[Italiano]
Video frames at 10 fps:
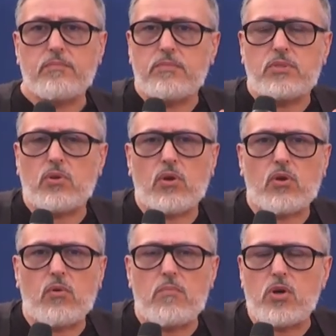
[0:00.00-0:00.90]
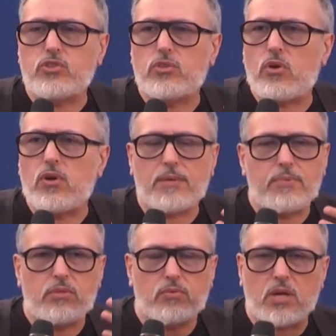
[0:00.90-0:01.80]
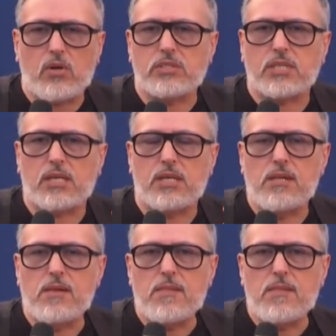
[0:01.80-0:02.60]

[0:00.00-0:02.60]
mi sono commosso e ho capito una cosa